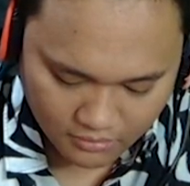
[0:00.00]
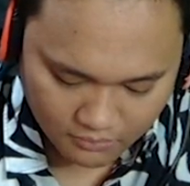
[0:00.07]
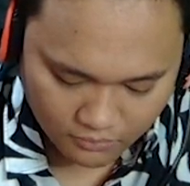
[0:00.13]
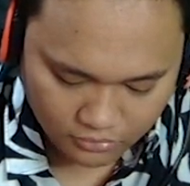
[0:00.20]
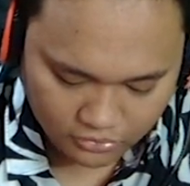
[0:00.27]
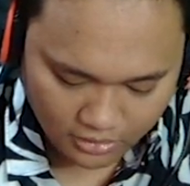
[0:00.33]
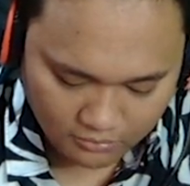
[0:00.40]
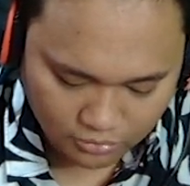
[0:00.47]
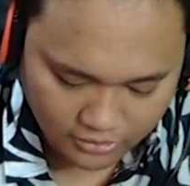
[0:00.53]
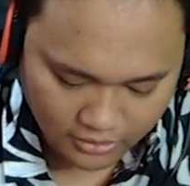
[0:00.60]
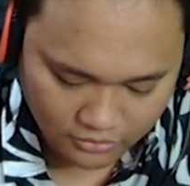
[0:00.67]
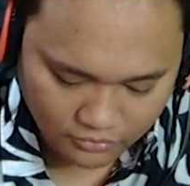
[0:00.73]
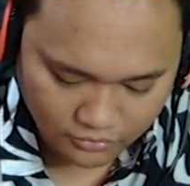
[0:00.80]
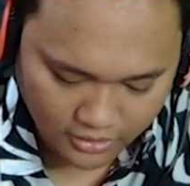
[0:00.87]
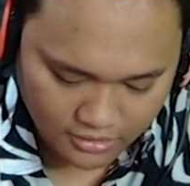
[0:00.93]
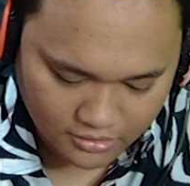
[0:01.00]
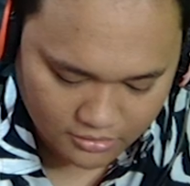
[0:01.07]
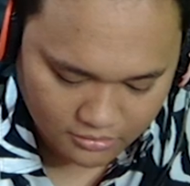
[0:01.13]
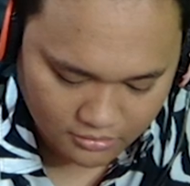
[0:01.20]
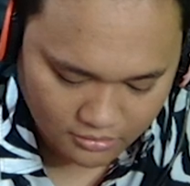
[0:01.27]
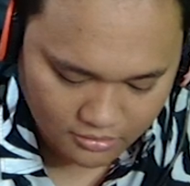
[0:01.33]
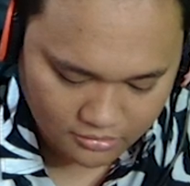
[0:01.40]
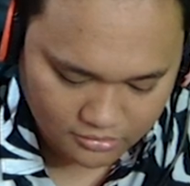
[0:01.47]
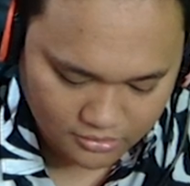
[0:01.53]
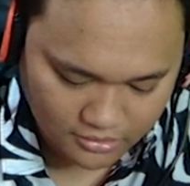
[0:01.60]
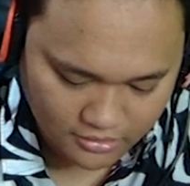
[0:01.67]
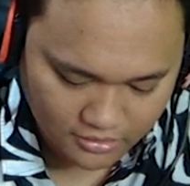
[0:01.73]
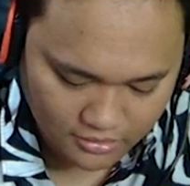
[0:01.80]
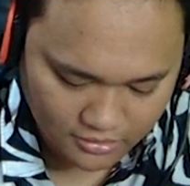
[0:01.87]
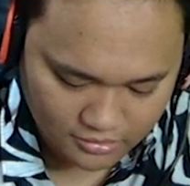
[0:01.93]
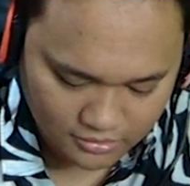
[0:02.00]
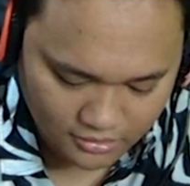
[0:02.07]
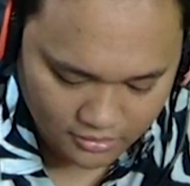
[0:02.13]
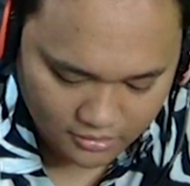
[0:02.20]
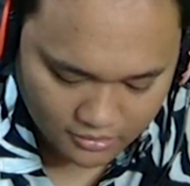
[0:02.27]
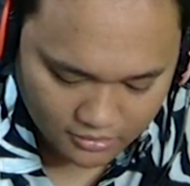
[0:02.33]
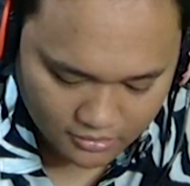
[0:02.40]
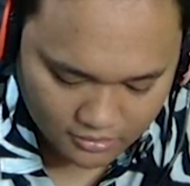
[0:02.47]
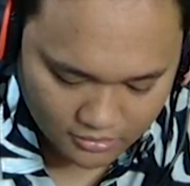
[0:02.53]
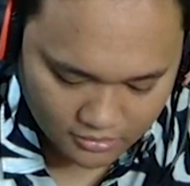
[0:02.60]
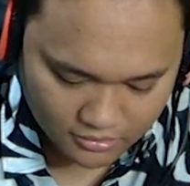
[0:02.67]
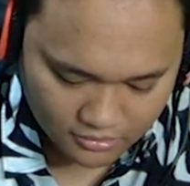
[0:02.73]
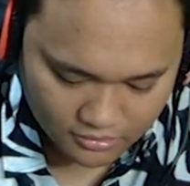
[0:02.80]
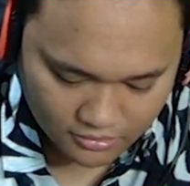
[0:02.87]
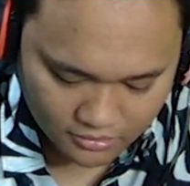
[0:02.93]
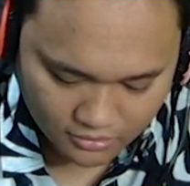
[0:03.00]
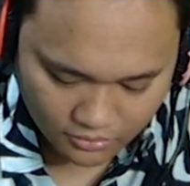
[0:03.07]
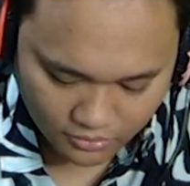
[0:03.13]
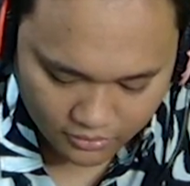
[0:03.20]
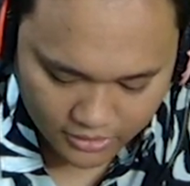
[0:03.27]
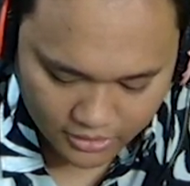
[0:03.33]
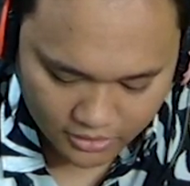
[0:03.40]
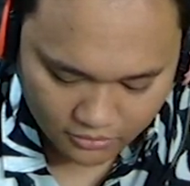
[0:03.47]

muter-muterin turret. Oh, asli, iya, asli. Budingnya